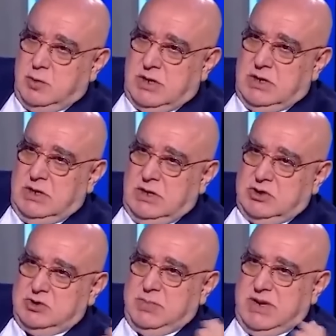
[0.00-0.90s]

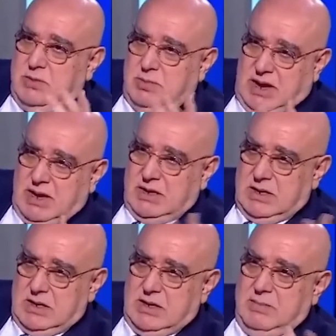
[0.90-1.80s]
وبالجبال محل
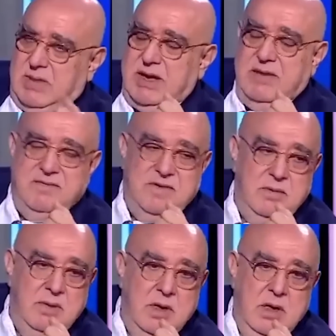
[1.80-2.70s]
المكان
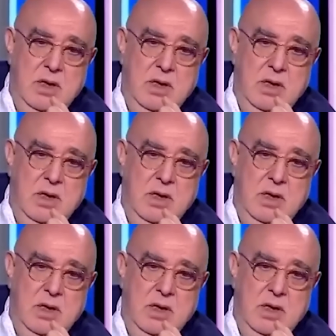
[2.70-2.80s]
في